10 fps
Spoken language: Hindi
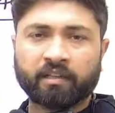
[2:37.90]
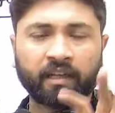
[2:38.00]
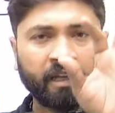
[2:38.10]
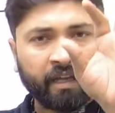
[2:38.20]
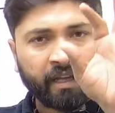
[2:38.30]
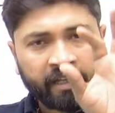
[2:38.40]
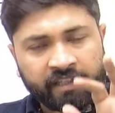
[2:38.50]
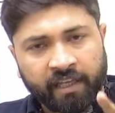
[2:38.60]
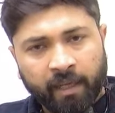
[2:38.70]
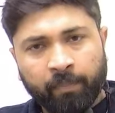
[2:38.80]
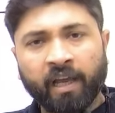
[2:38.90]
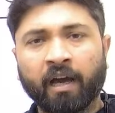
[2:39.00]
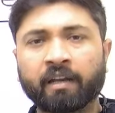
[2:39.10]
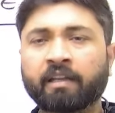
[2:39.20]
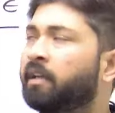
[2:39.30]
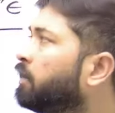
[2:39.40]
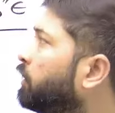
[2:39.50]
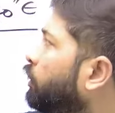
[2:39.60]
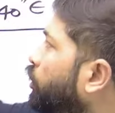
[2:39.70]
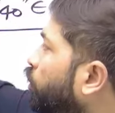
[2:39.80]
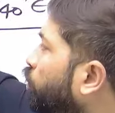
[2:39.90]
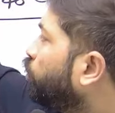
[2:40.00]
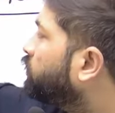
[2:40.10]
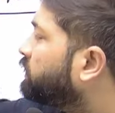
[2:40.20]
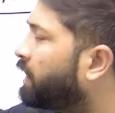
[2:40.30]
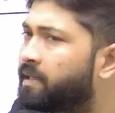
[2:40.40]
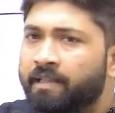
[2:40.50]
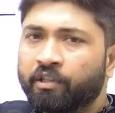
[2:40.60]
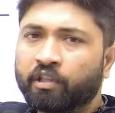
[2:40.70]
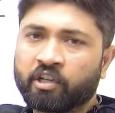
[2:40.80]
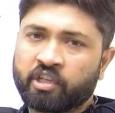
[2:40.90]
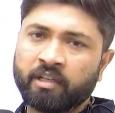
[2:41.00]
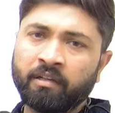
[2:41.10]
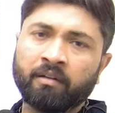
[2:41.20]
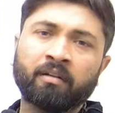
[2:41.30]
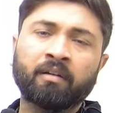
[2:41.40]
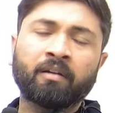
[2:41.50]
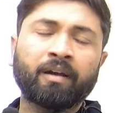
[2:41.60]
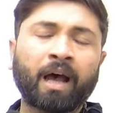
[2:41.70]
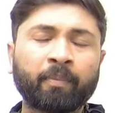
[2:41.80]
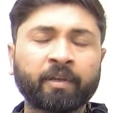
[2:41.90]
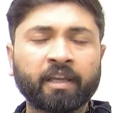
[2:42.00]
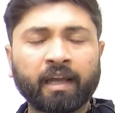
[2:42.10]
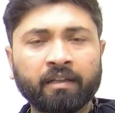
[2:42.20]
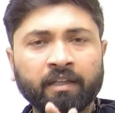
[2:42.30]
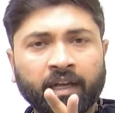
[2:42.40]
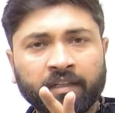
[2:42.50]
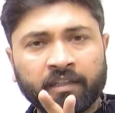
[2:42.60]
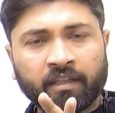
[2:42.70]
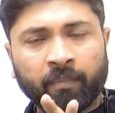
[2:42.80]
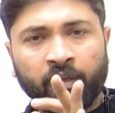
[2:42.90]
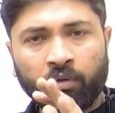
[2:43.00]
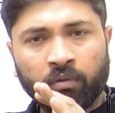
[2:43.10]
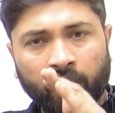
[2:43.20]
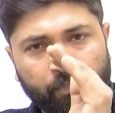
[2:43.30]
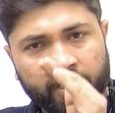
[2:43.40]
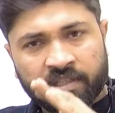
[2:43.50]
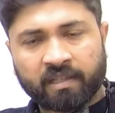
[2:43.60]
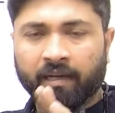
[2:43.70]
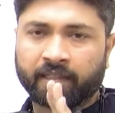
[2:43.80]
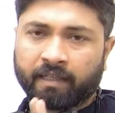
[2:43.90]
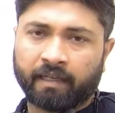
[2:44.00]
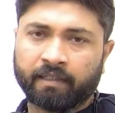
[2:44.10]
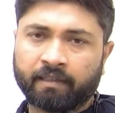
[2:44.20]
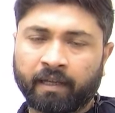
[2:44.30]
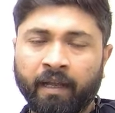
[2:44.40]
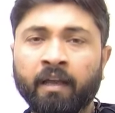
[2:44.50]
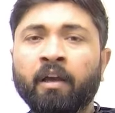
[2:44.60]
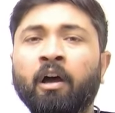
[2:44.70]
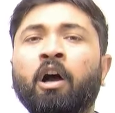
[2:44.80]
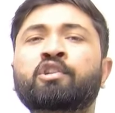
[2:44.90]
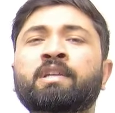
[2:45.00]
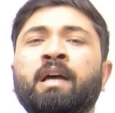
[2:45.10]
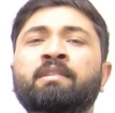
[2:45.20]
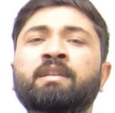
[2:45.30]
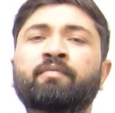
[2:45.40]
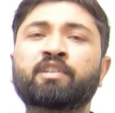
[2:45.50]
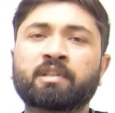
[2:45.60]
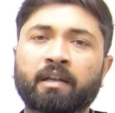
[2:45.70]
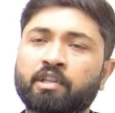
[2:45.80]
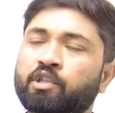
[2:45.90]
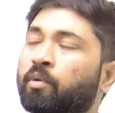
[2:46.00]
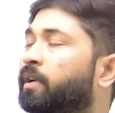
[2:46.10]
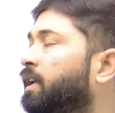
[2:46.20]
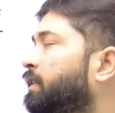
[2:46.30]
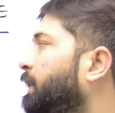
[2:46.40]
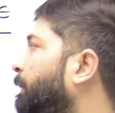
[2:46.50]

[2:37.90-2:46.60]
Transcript: है ये बिहार की उत्तर से दक्षिण आपकी क्या दिखाई देता है भाई विस्तार दिखाई देता है अक्षांशीय विस्तार जिसको हम कहते हैं